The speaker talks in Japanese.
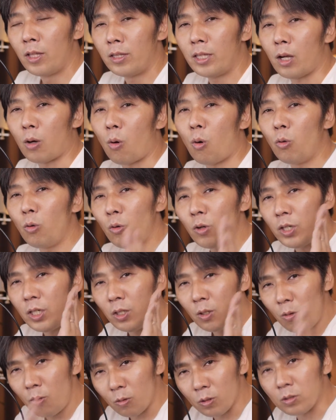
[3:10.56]
で、この
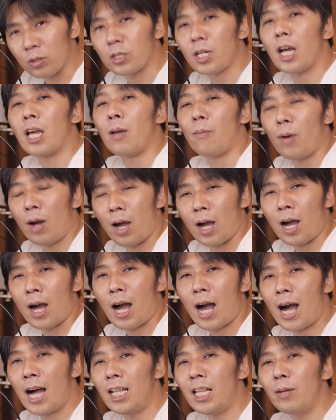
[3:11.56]
機能を使えば、
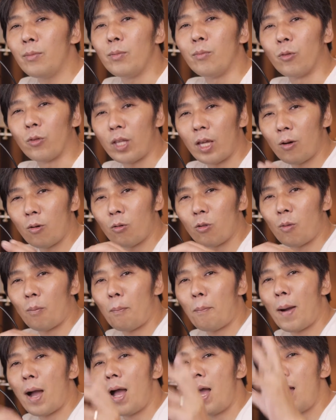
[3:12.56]
花火もね、この
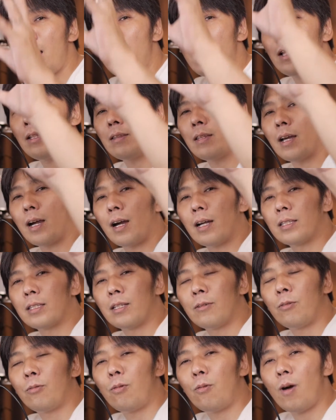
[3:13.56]
パーンと上がっ
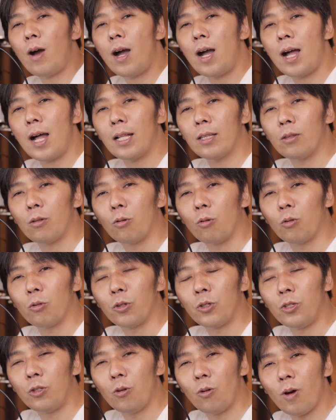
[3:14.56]
て、ふわーっとこ
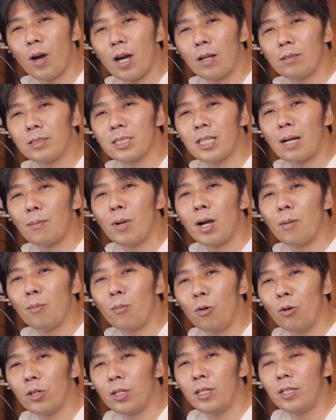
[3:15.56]
の広がる様
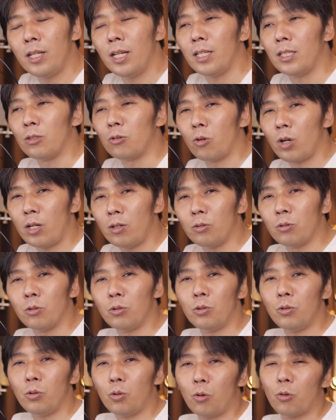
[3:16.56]
も綺麗に撮れると
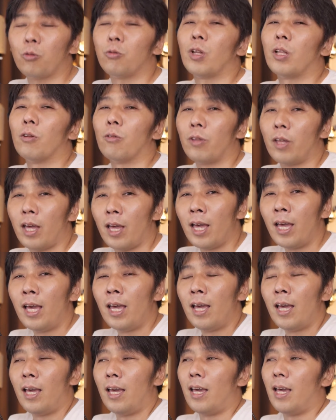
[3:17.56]
いうことなので、
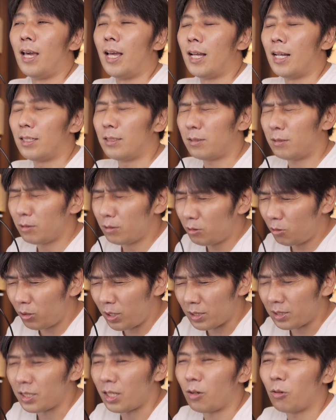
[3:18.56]
ずっと
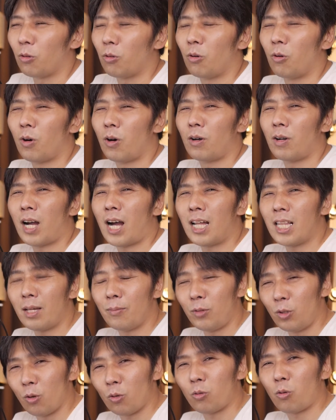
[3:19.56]
ですね、この花
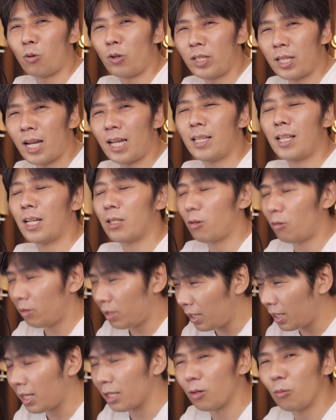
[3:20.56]
火を撮りたいなと
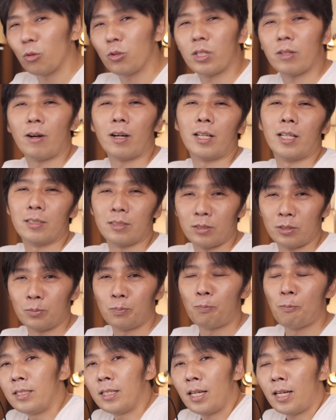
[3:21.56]
思ってたわけです。
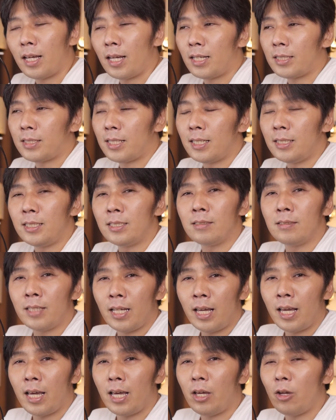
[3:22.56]
で、先日
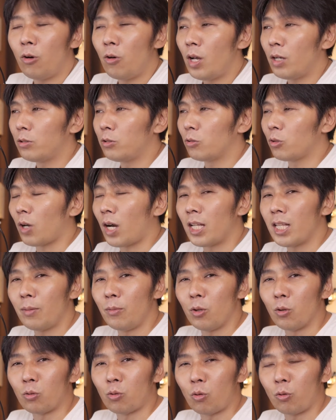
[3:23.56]
ね、ようやくちょっと花
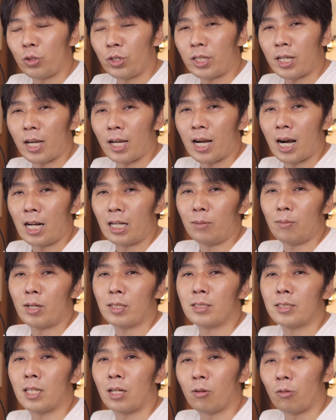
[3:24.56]
火を撮る機会があり
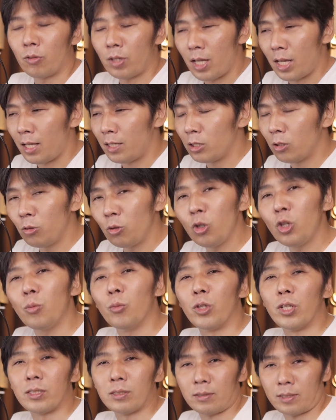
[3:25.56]
ましたので、その時
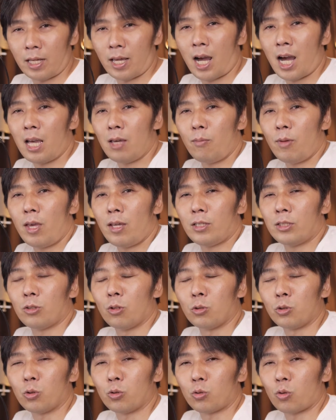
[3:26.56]
もですね、背面液
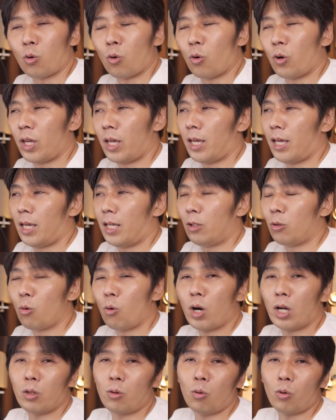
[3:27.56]
晶をちょっと、
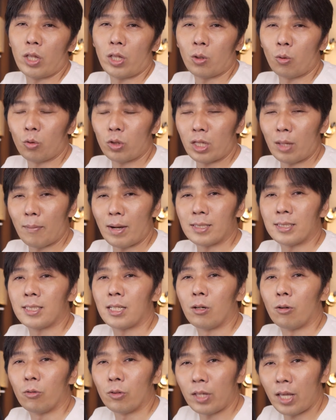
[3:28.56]
動画の方で撮ってまし
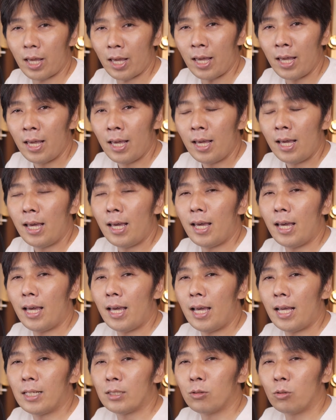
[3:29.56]
たので、
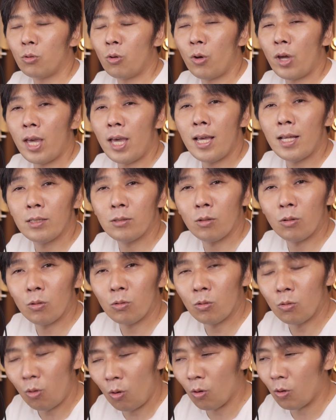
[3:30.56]
その映像
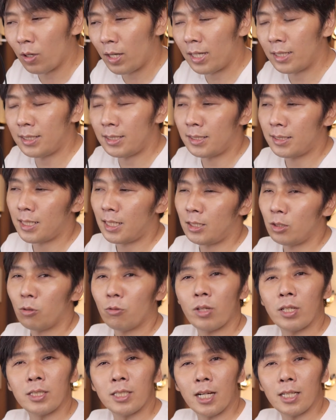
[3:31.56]
と、実際に
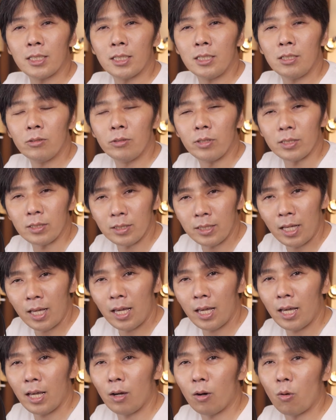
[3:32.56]
撮った写真をです
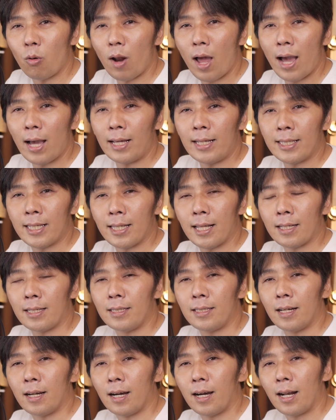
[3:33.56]
ね、ご覧いただ
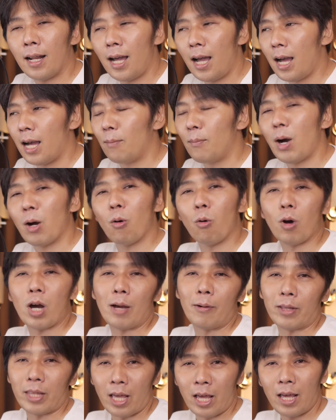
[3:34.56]
きながら、まあ、今
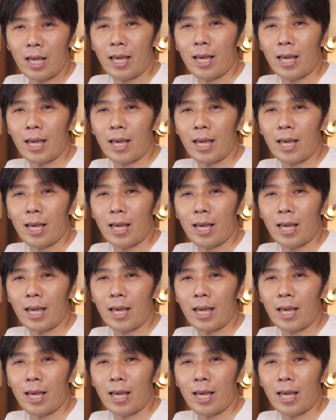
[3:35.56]
回はね、